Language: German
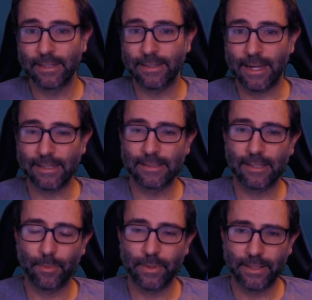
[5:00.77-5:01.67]
Daran
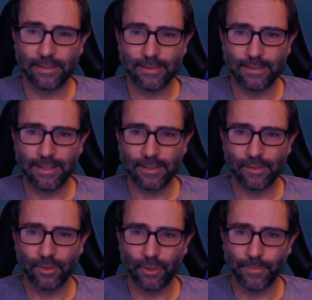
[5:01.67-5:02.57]
glaube ich jetzt nicht
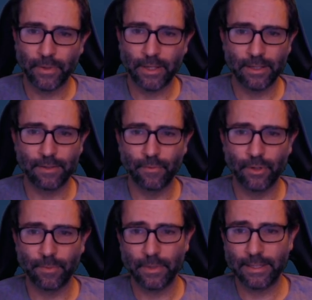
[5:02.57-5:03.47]
so. Ich
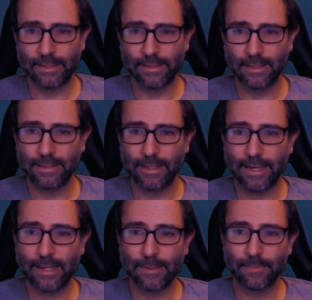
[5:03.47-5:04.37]
würde mich tatsächlich
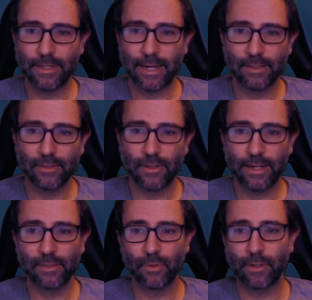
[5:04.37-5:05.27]
eher dem 3 zu
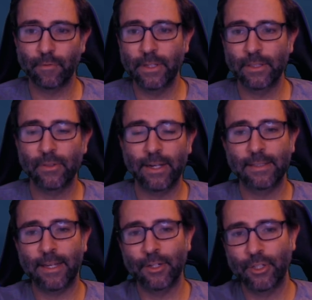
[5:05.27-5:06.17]
1 oder 4 zu 1
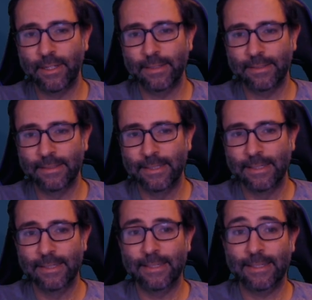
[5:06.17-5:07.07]
anschließen.
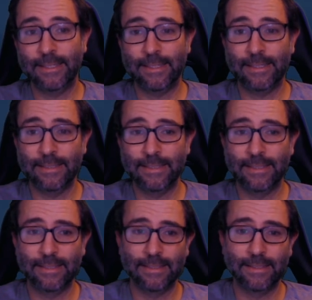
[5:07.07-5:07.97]
Äh,
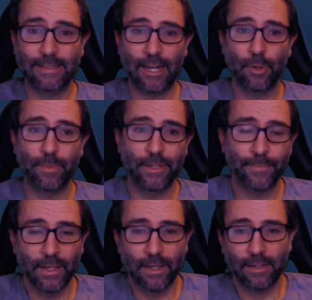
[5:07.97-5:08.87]
ich glaube,
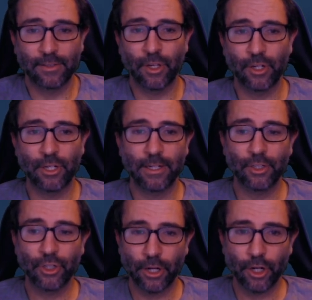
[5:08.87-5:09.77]
dass Deutschland
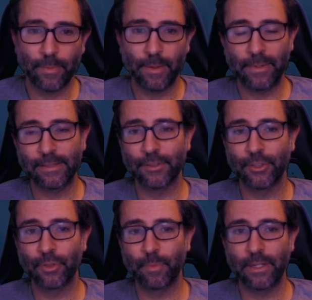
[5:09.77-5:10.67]
jetzt schon nochmal im letzten
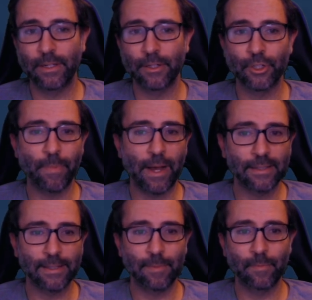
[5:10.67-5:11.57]
Spiel
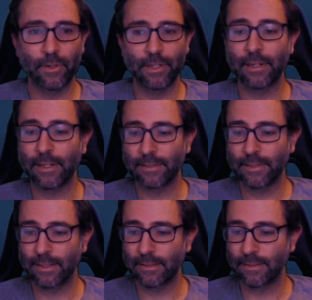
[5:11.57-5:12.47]
Spaß haben wird, dass
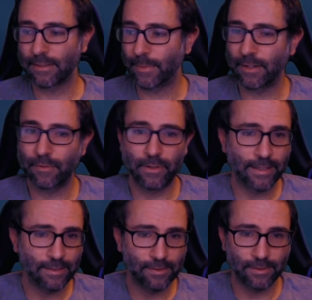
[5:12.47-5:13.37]
die jetzt, ich meine, die fliegen
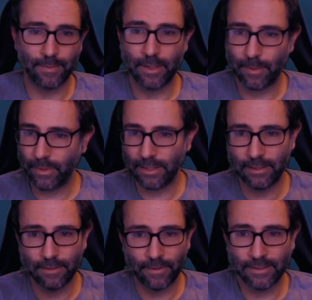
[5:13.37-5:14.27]
jetzt zusammen nach Armenien,
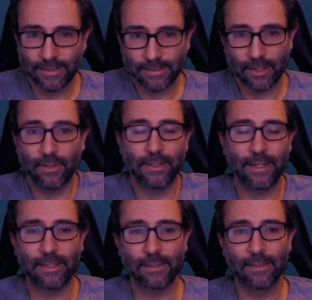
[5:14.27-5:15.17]
die werden sie jetzt auch nicht
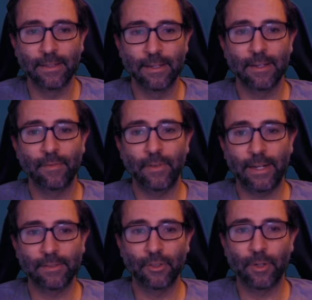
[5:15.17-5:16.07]
denken, wir
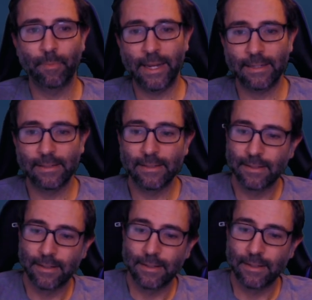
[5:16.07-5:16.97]
lassen komplett
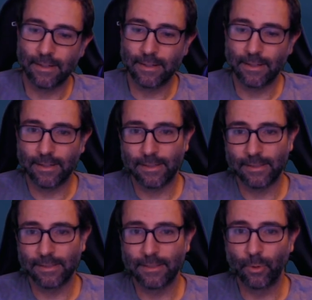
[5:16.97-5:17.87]

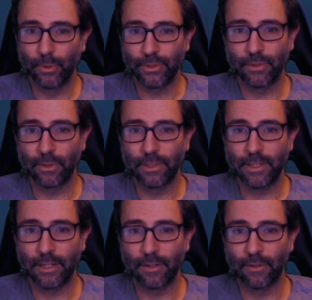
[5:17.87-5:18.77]
äh, die Hosen
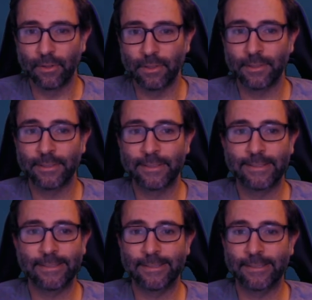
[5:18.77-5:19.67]
runter
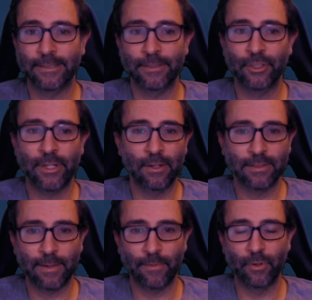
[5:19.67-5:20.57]
und äh, stellen
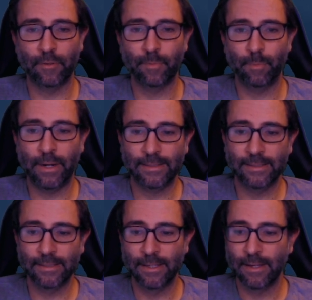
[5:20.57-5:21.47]
uns einfach nur auf den
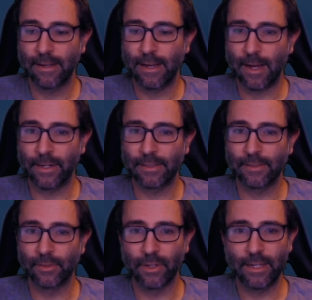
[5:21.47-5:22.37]
Platz aber dass
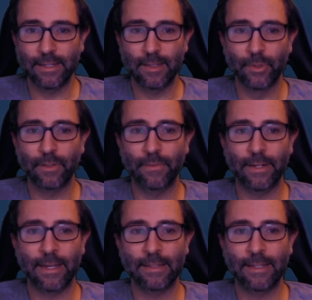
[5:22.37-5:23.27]
wir so richtig
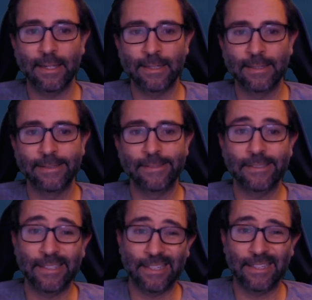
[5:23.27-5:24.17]
motiviert rangehen,
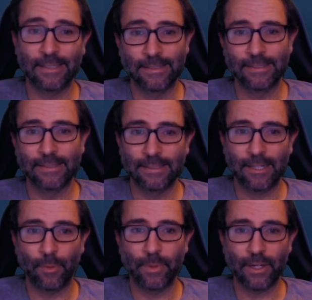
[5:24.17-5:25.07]
da
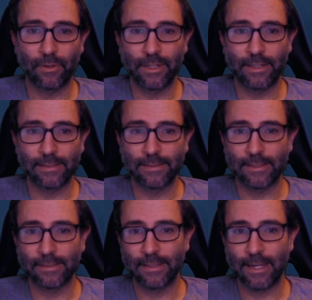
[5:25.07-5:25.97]
glaube ich auch nicht, dass
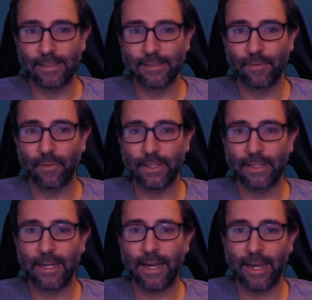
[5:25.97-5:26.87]
das der Hansi
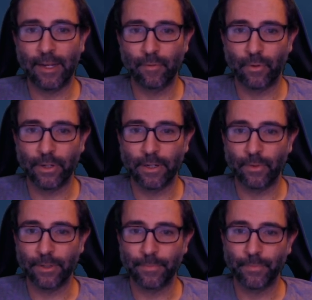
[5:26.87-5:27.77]
Flick einfordern
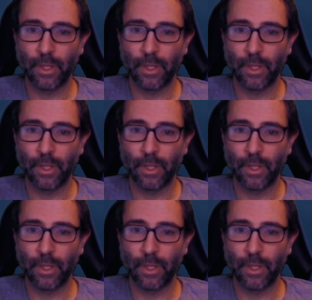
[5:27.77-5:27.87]
wird.